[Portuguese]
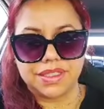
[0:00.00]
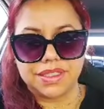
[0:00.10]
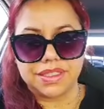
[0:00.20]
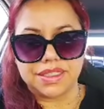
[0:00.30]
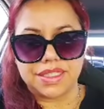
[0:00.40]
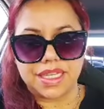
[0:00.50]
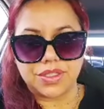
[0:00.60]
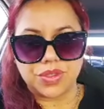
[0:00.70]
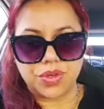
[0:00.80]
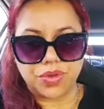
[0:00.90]
das
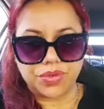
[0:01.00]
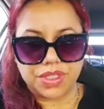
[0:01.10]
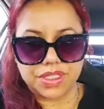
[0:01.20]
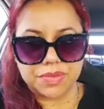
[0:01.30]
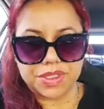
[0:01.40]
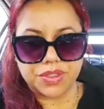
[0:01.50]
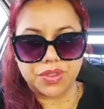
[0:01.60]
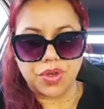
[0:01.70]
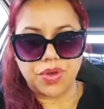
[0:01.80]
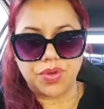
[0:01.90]
outras
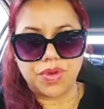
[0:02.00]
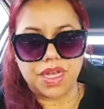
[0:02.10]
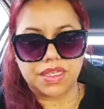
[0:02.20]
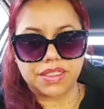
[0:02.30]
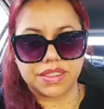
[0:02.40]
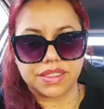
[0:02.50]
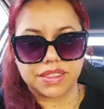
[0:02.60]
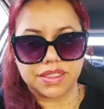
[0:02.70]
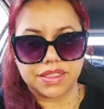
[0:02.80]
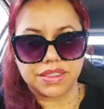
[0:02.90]
pessoas,
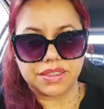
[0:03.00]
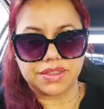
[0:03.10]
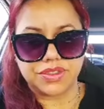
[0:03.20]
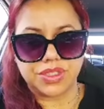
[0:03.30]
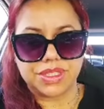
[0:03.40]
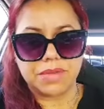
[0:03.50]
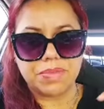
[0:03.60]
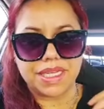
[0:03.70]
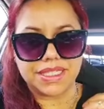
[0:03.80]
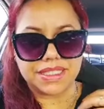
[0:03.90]
de
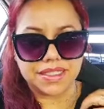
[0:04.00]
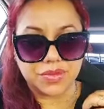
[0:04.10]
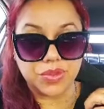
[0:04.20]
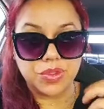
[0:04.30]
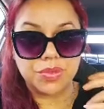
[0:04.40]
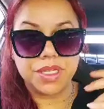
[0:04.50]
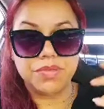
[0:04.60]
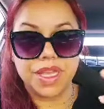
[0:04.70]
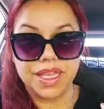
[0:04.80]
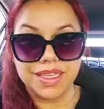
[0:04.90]
separação de mim
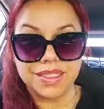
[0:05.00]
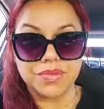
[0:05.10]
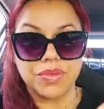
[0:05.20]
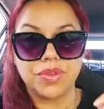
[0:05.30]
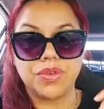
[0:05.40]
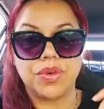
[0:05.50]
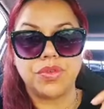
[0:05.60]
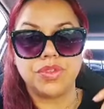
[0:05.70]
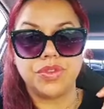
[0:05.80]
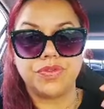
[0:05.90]
mesmo, onde eu
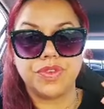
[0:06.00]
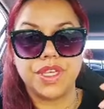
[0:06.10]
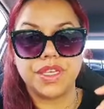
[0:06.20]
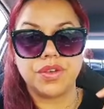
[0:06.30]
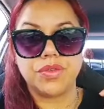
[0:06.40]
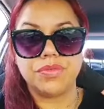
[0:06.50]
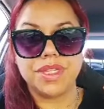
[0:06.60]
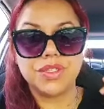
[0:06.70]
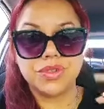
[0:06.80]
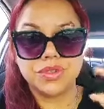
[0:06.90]
fico me
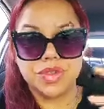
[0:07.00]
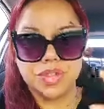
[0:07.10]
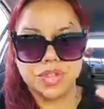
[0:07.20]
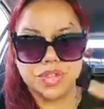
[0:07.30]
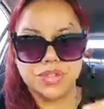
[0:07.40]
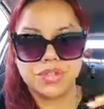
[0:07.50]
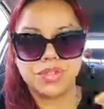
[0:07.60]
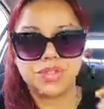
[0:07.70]
julgando,